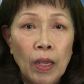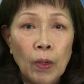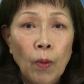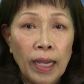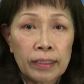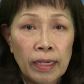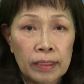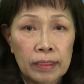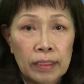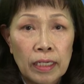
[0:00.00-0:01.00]
Quả thật,
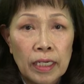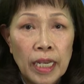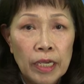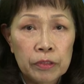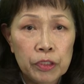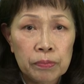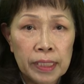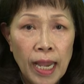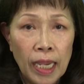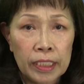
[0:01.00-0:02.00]
nếu chúng
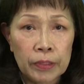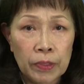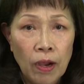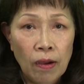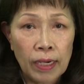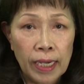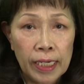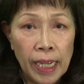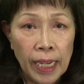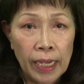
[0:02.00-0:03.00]
ta chịu khó
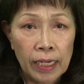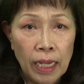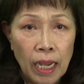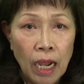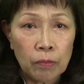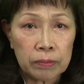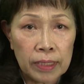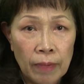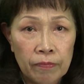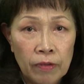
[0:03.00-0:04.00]
lắng nghe, học
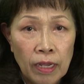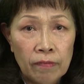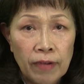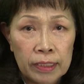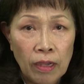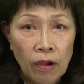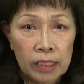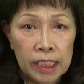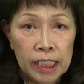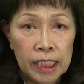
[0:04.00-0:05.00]
tập và thọ
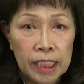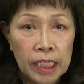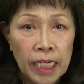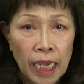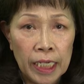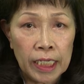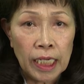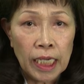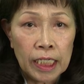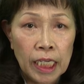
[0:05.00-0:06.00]
trì giới này
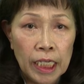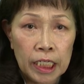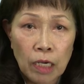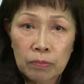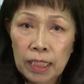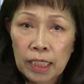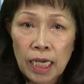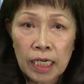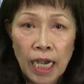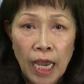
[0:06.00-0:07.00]
thì công đức
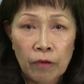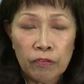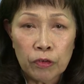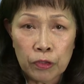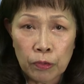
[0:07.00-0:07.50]
lớn lao vô